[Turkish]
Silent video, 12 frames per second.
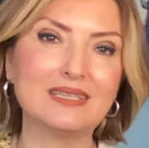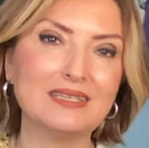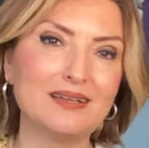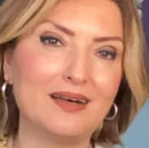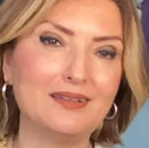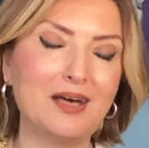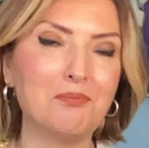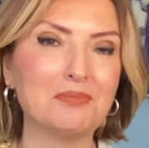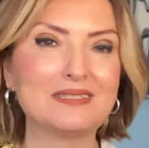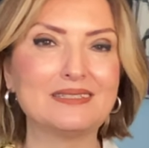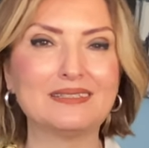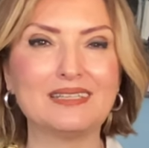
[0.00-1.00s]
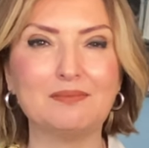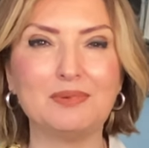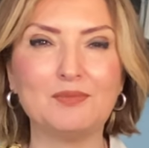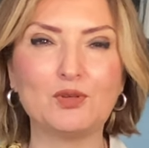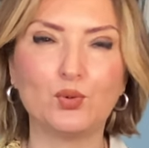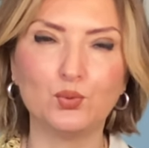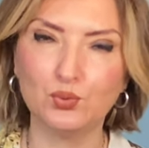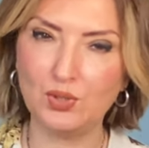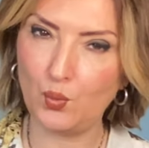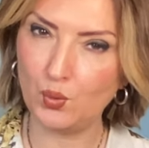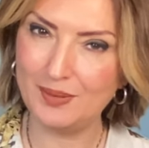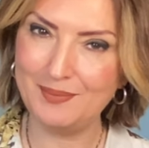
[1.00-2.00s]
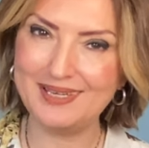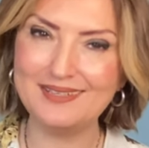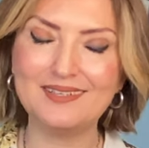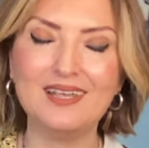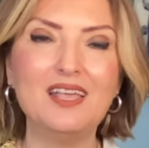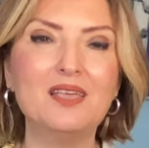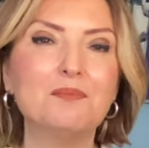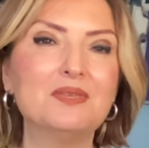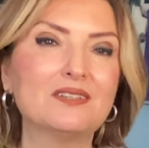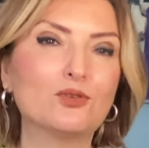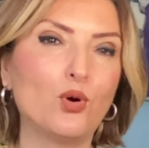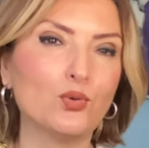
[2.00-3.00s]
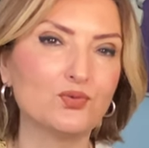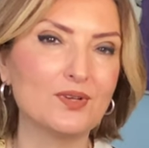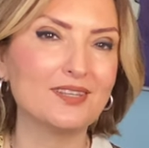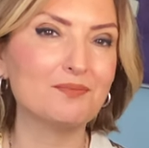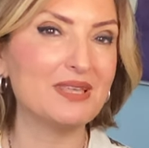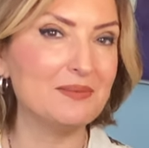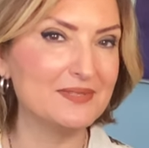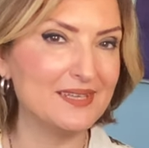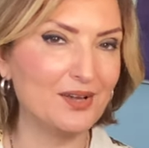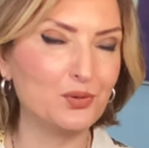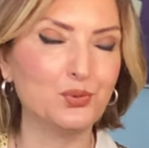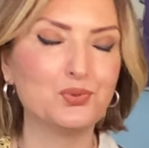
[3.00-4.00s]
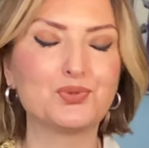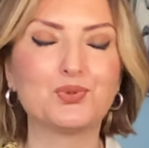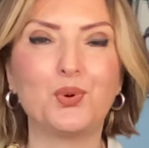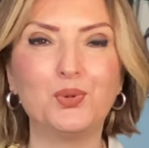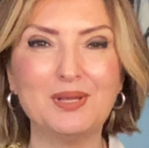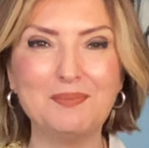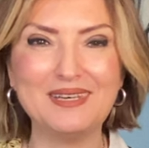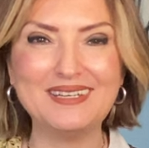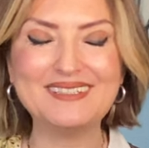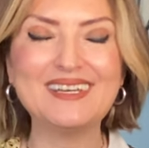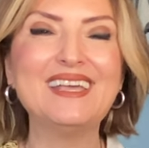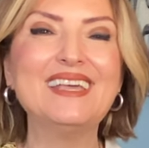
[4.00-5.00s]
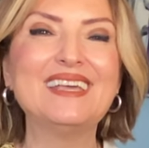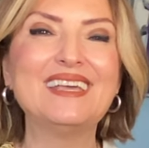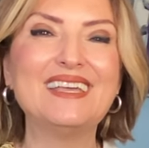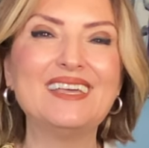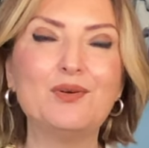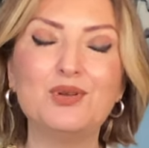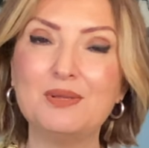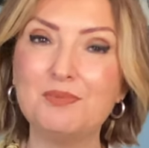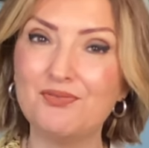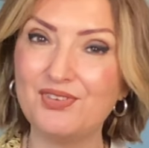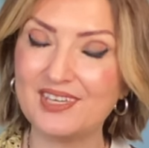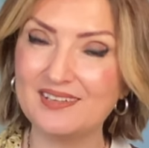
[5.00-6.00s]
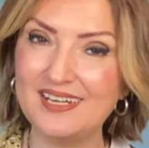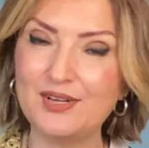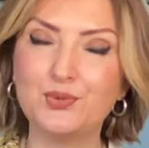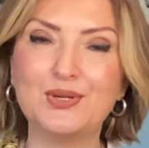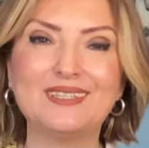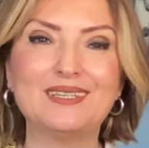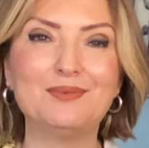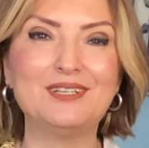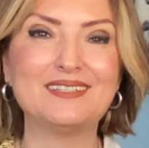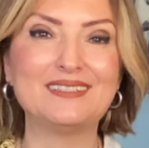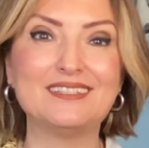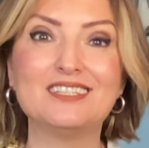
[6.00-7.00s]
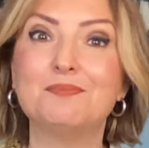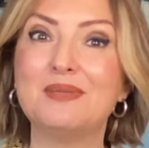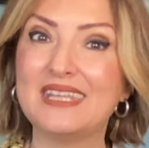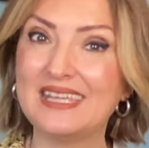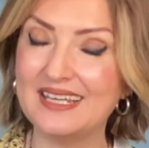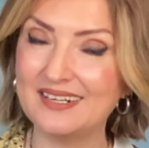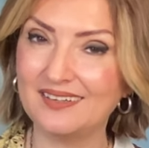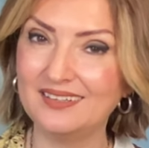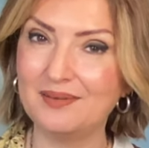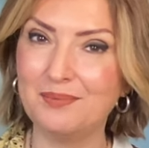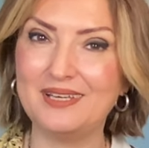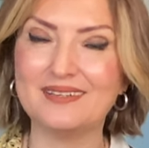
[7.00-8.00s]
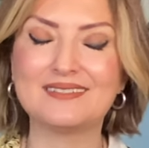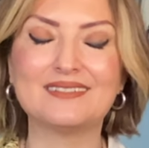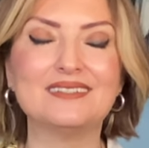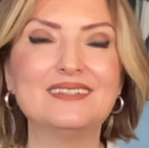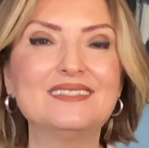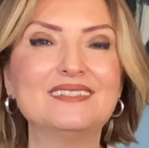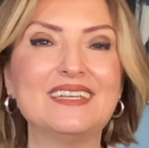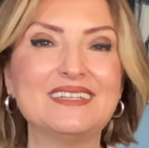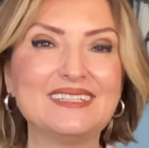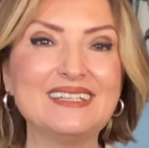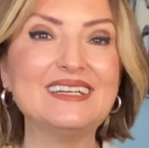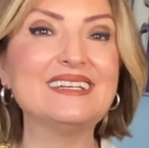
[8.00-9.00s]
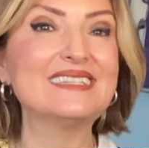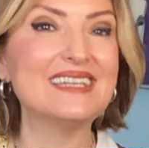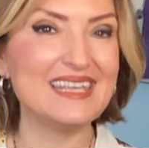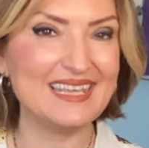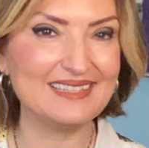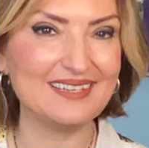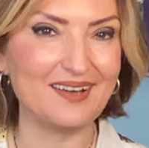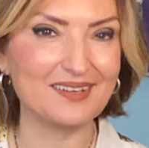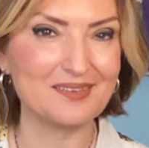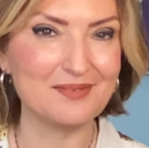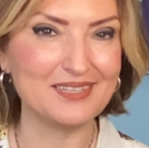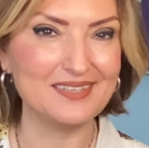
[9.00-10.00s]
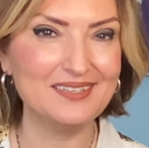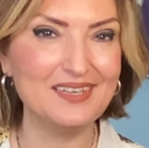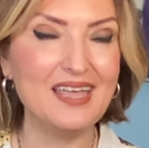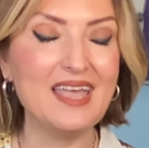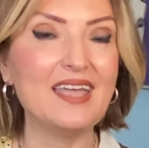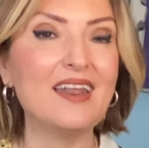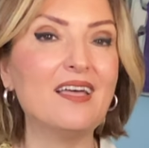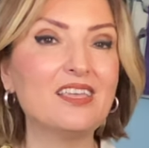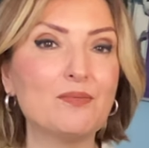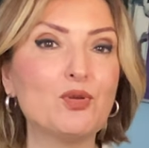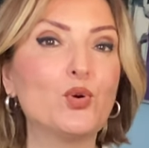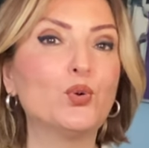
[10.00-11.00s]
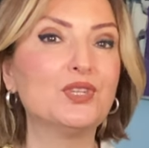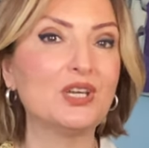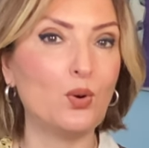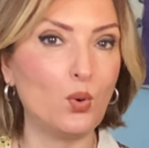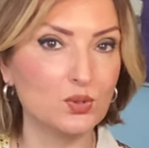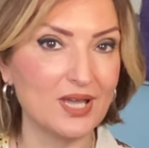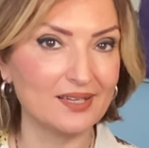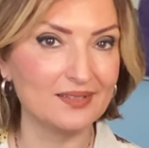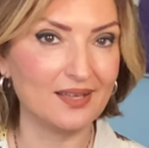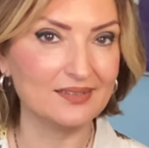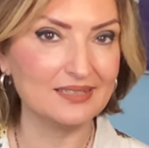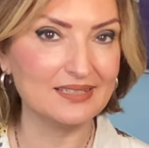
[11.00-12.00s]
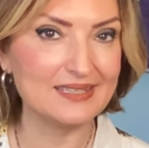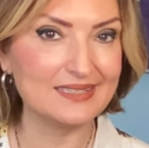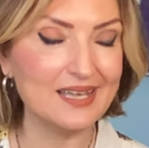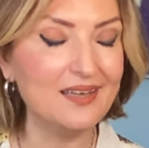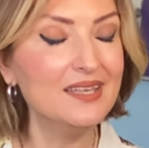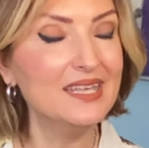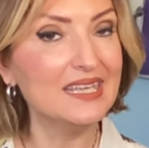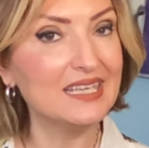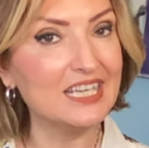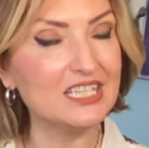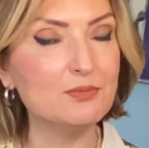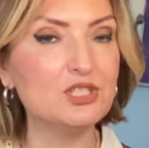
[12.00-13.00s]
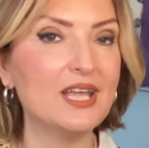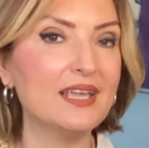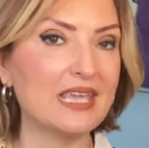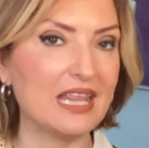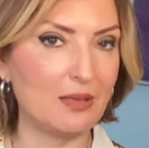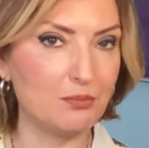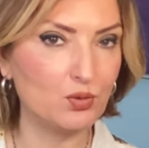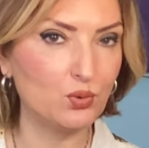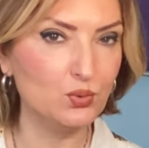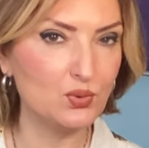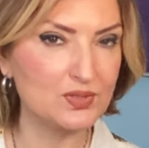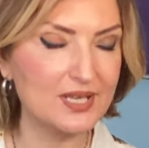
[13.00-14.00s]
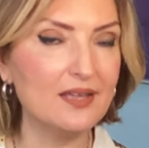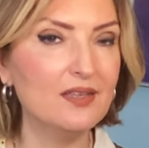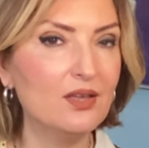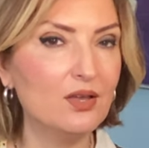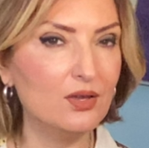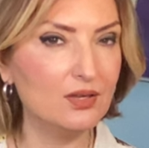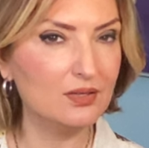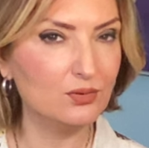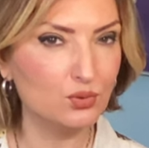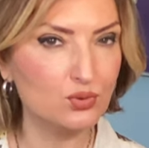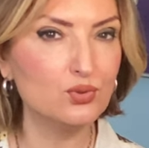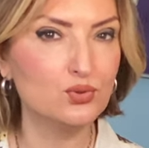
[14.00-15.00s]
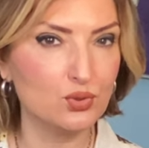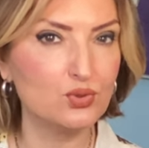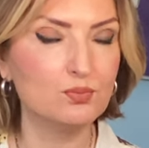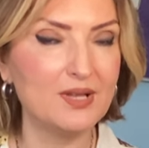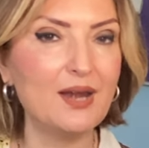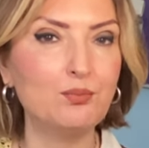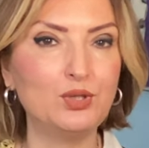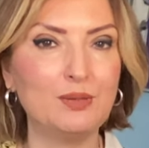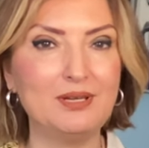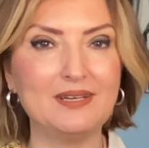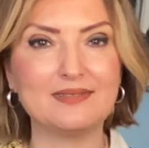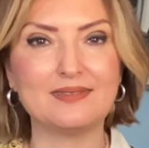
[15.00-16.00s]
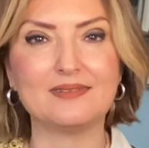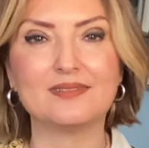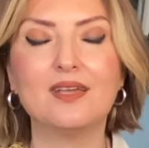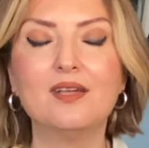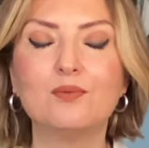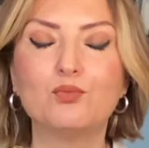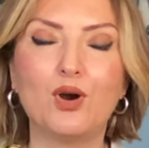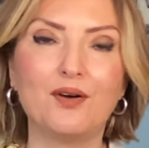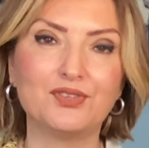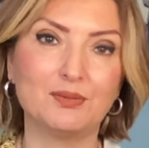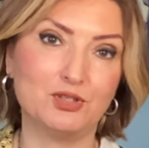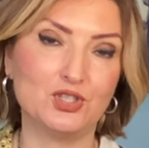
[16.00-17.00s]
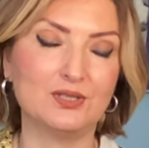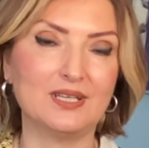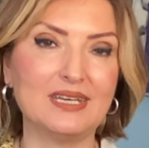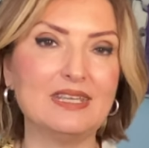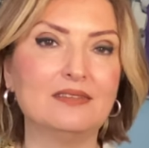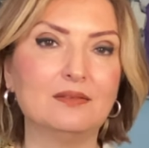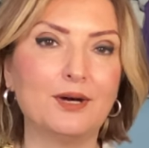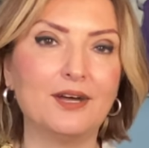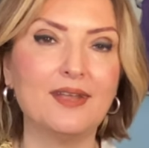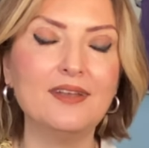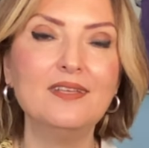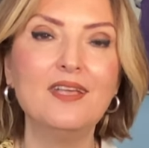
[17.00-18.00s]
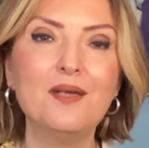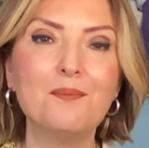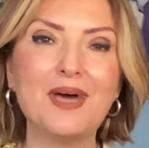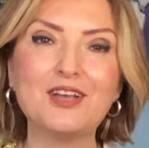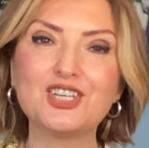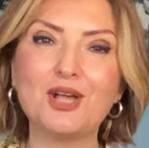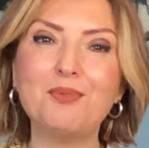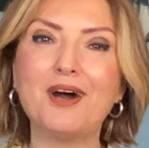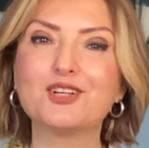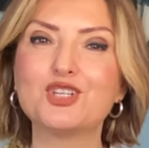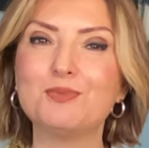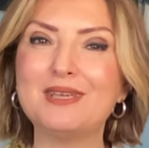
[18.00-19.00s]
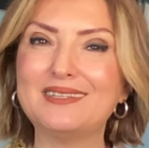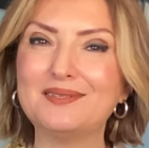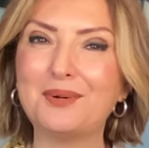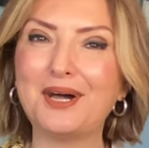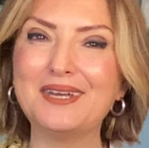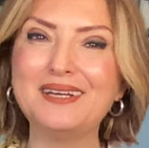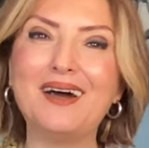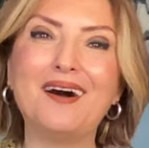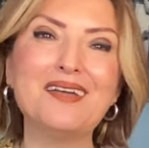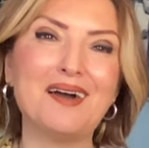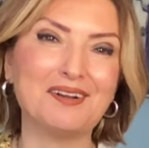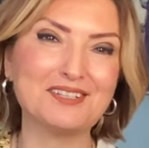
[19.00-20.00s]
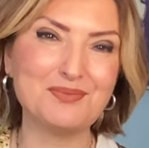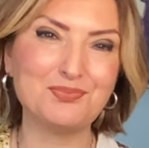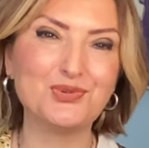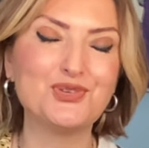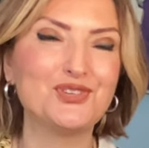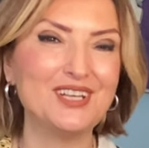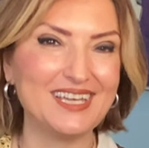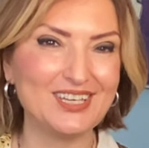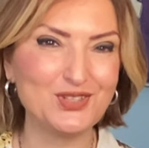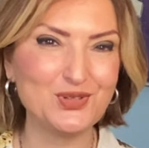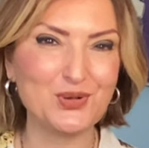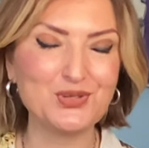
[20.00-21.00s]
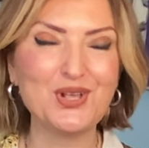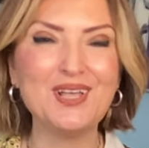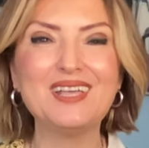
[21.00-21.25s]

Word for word: kiralanması gibi bir konu da olabilir. Bir kontrat, bir imza konusu olabilir. Ee, önemli fikirler üretebilirsiniz, bilgiler alabilirsiniz. Sezgilerinizi iyi takip edin. Herhangi bir konuya odaklandığınızda geçmişten gelen bir konuysa e, güçlü çözümler bulabilirsiniz bu hafta başından itibaren. Perşembe akşamı itibariyle Ay Akrep Burcu'na geçiyor.